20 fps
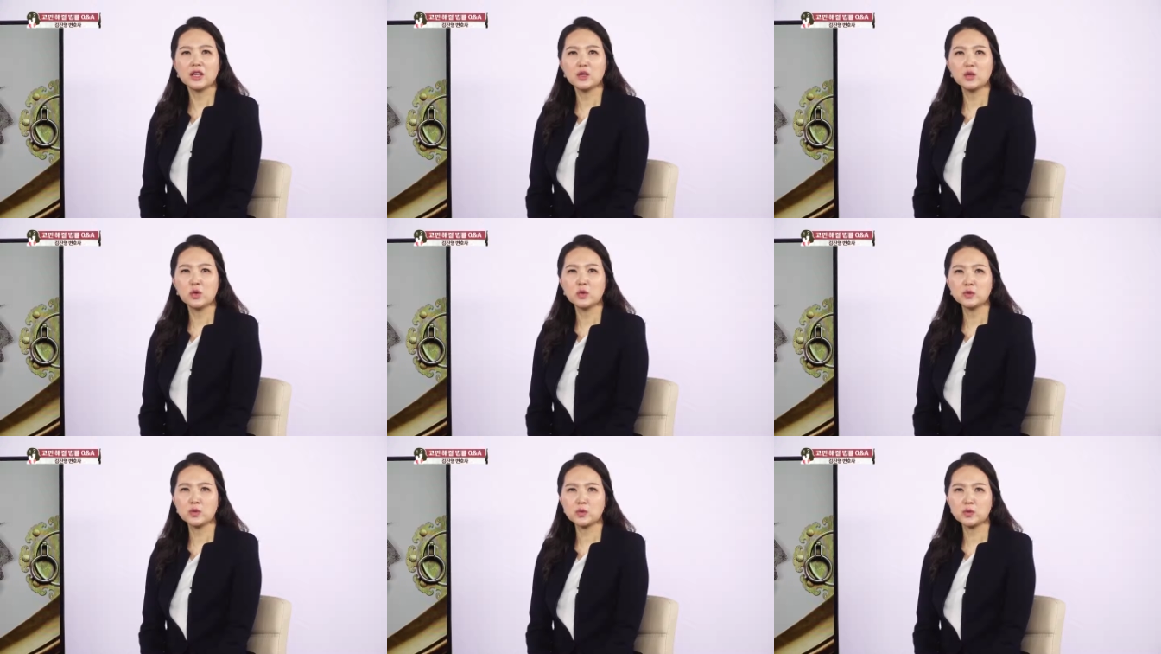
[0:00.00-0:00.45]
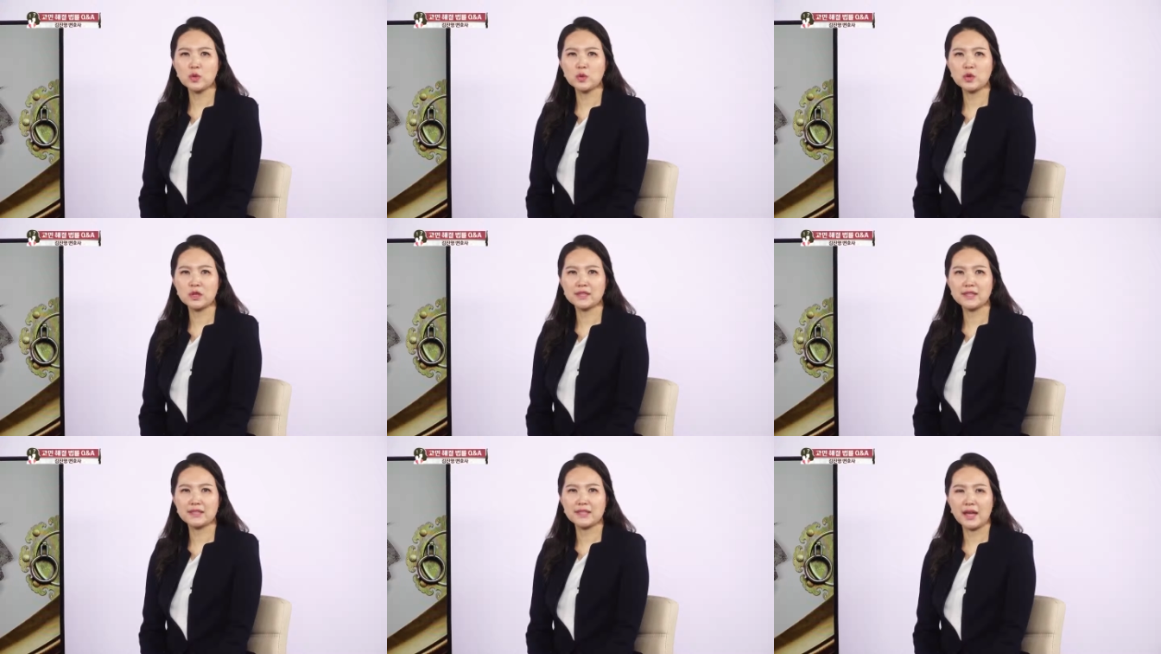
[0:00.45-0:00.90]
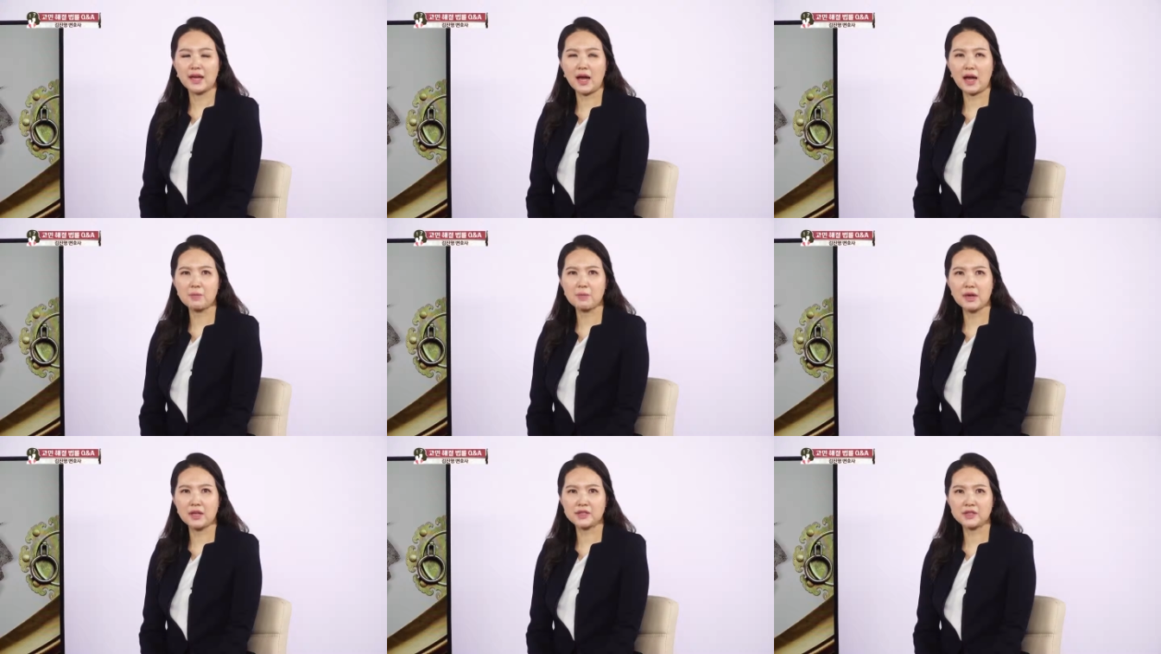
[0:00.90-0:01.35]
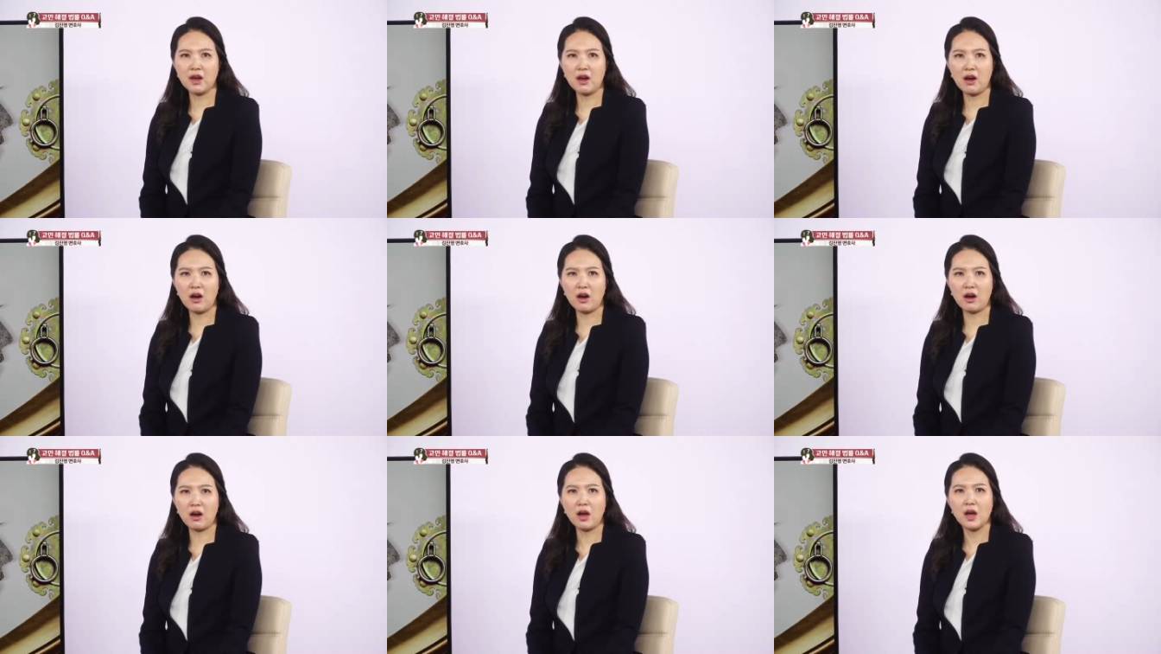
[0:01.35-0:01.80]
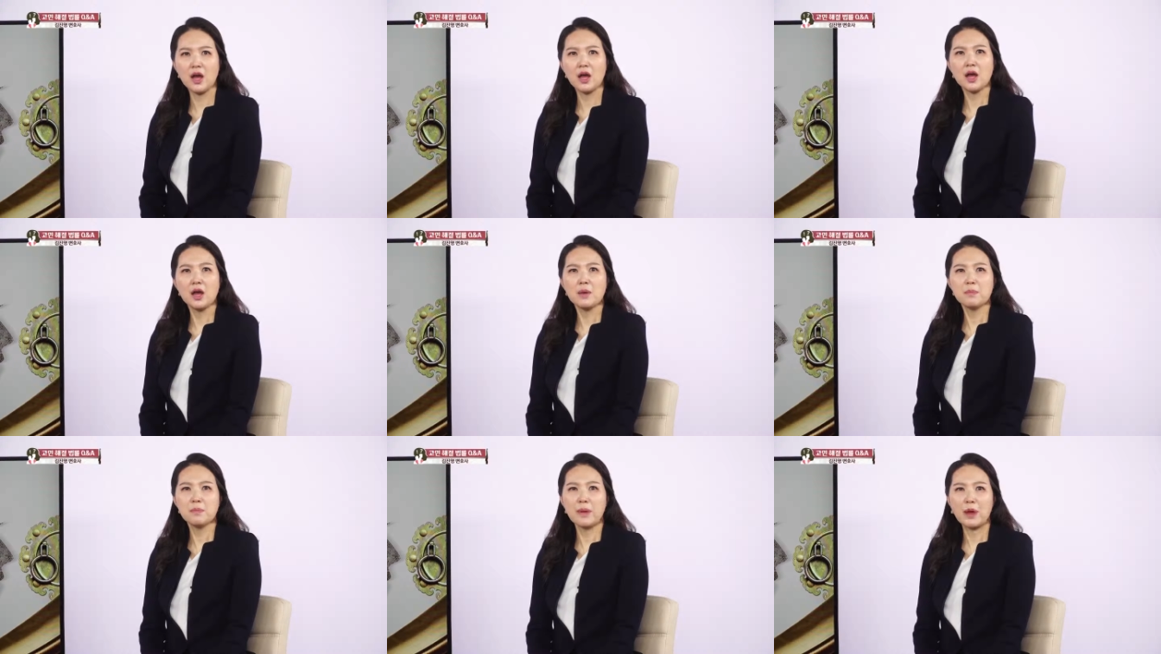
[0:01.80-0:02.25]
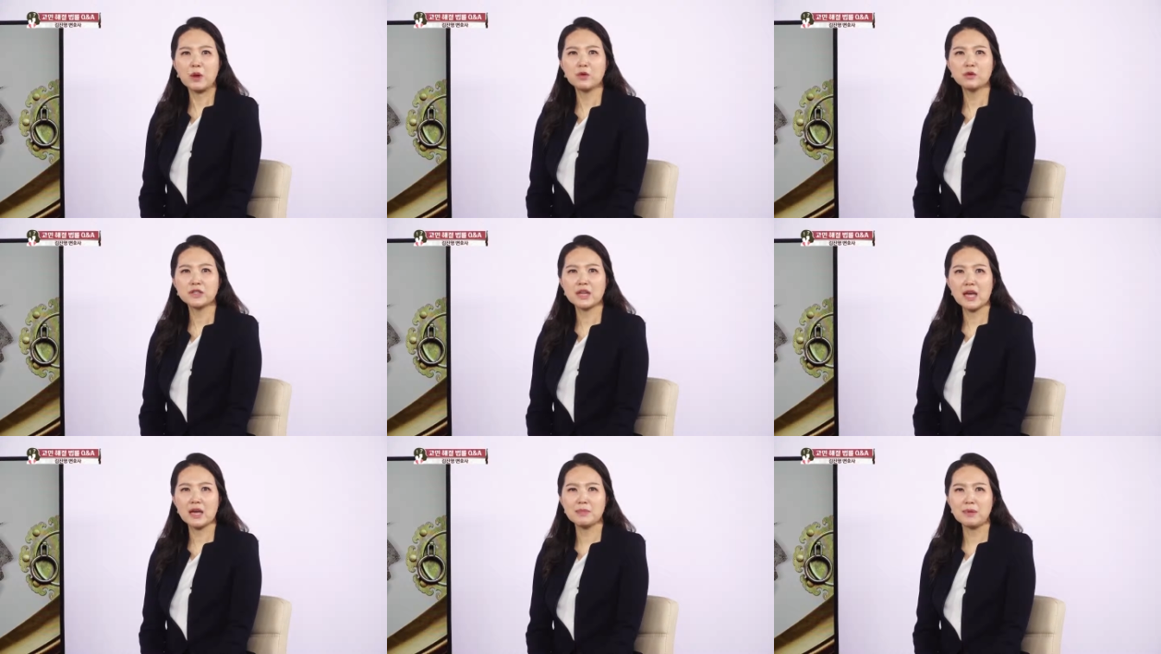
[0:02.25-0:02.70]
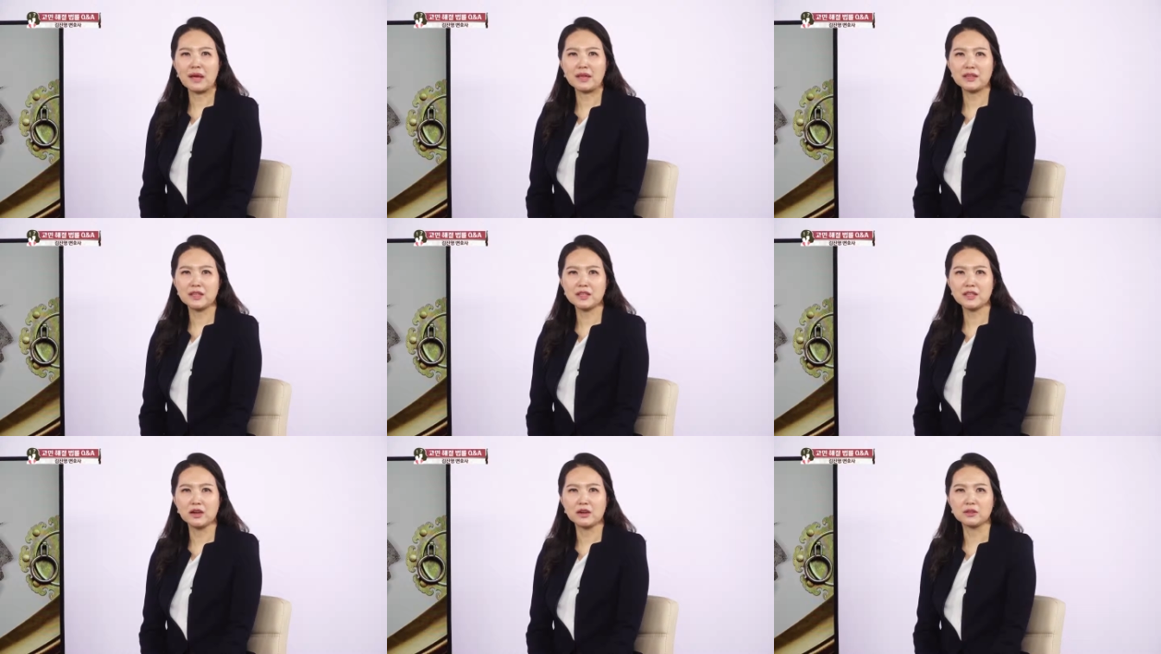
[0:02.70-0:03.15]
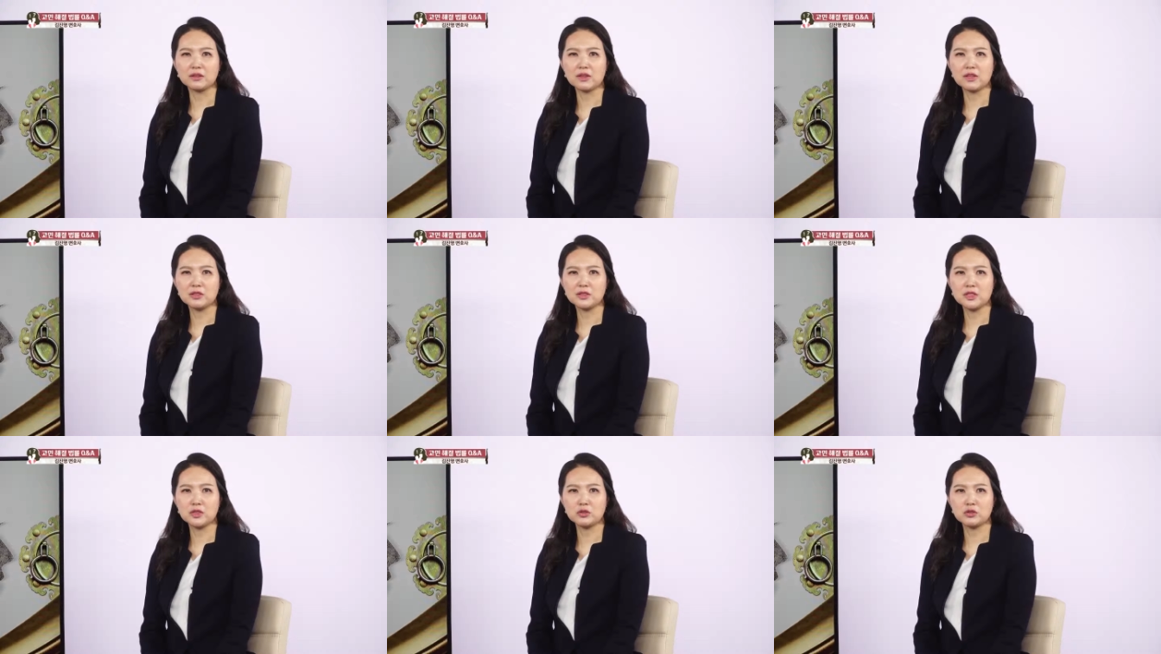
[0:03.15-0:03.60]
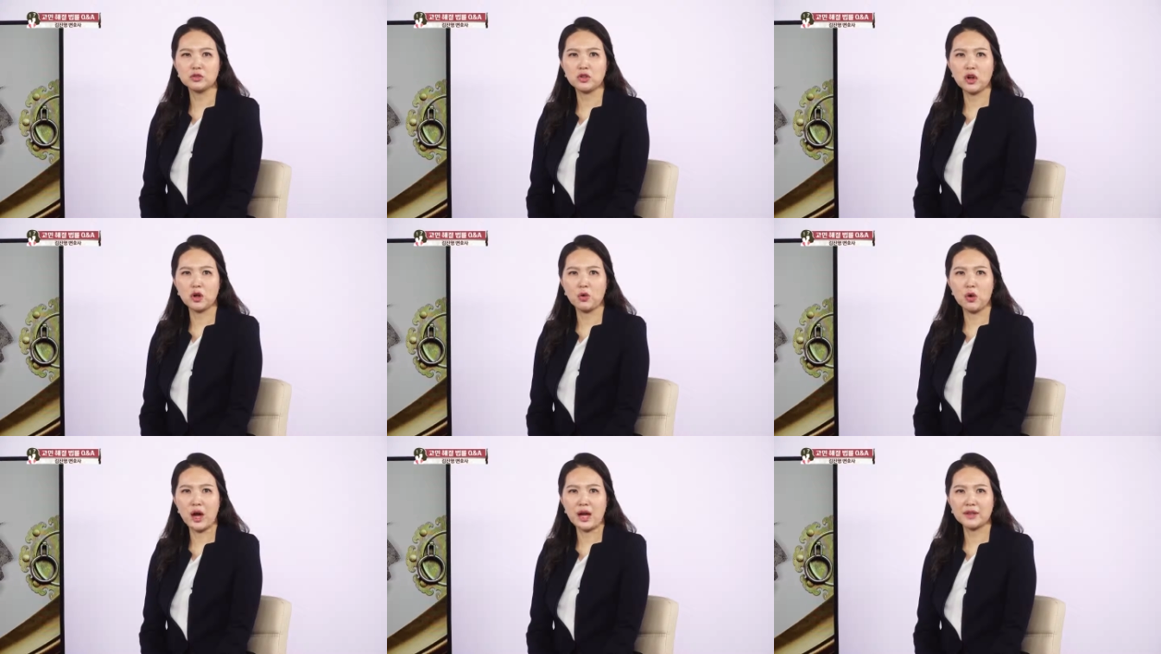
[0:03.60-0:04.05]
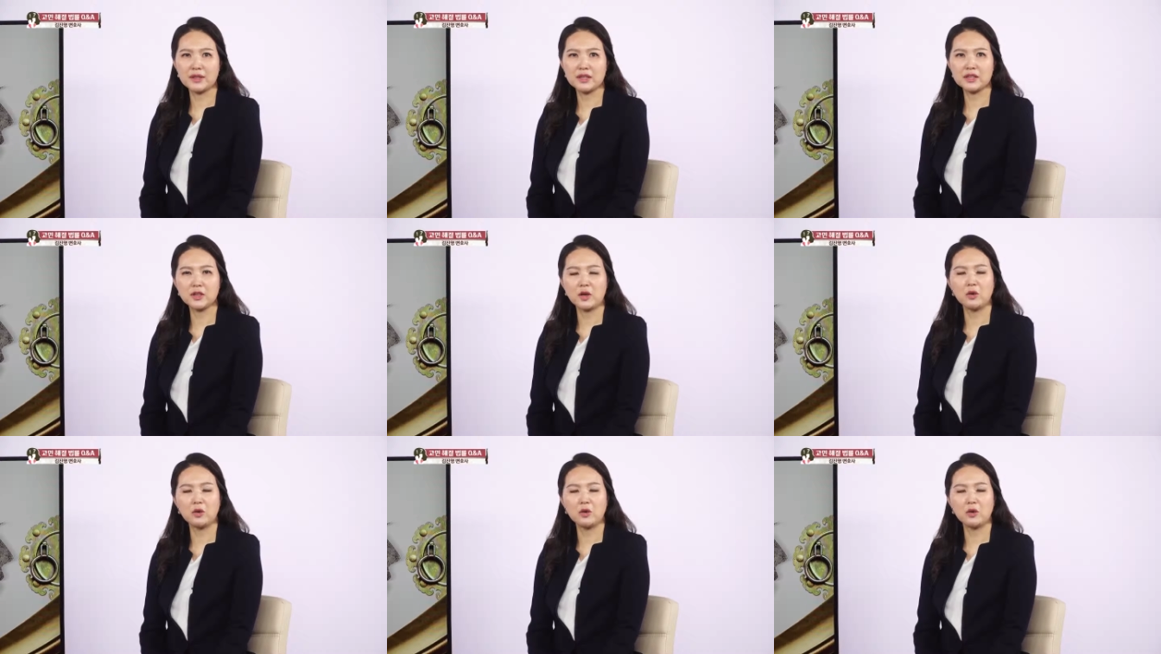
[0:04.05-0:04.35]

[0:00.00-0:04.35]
이혼 소송을 진행하면서 배우자의 반응이 어떨지 두려워하는